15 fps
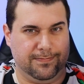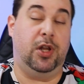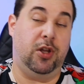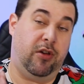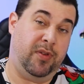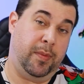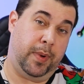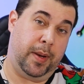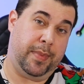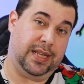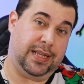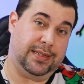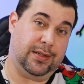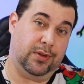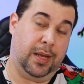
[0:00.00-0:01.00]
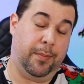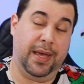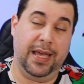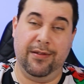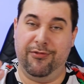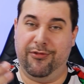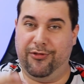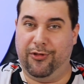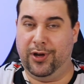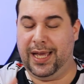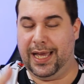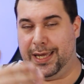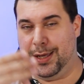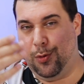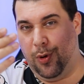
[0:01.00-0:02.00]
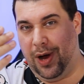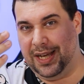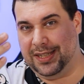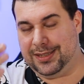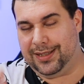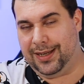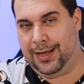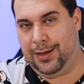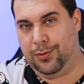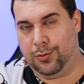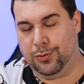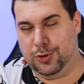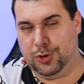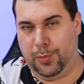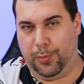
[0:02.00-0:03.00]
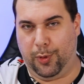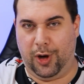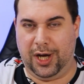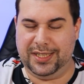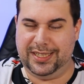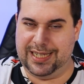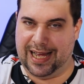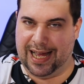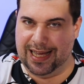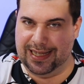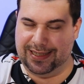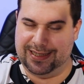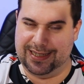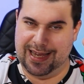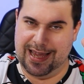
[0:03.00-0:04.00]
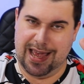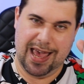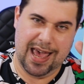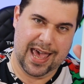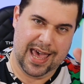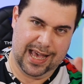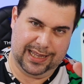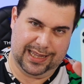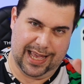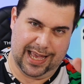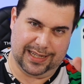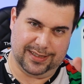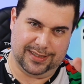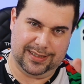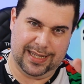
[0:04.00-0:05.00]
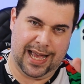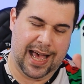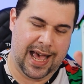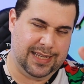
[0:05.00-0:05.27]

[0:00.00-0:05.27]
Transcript: Uma nova implementação também foi aí o rastreio com suporte às AirTags, tá?